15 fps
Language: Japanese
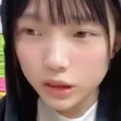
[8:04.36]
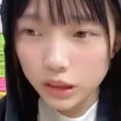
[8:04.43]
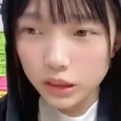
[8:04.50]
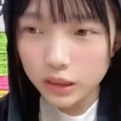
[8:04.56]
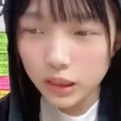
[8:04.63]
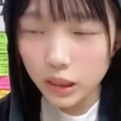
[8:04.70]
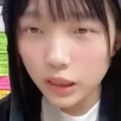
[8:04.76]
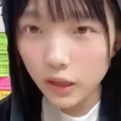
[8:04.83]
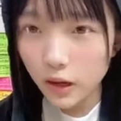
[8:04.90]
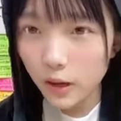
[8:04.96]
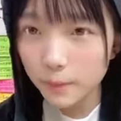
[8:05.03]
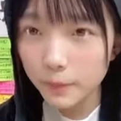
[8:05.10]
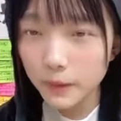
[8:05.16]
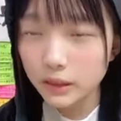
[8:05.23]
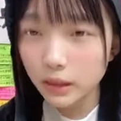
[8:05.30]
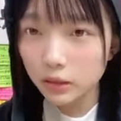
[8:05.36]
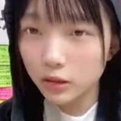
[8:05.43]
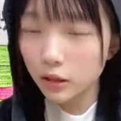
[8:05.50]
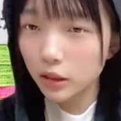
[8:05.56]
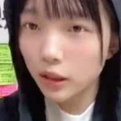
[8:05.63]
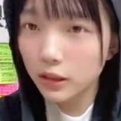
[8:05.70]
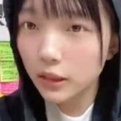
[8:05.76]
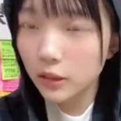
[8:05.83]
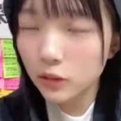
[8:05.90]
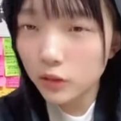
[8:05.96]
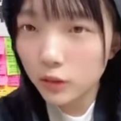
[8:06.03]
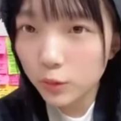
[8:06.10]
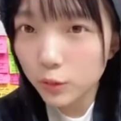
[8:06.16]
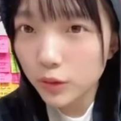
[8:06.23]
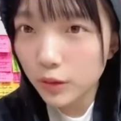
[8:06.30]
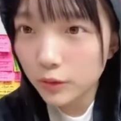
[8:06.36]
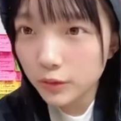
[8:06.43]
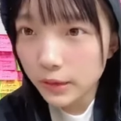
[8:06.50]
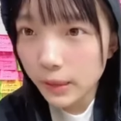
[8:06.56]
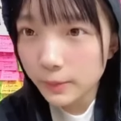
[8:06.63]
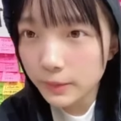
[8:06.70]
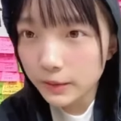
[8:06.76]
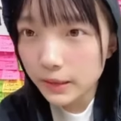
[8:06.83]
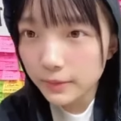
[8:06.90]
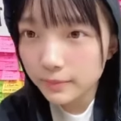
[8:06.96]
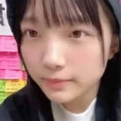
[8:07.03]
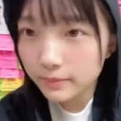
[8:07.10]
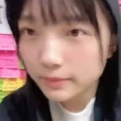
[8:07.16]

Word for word: 人生でハッピーセット以外頼んだことはございません。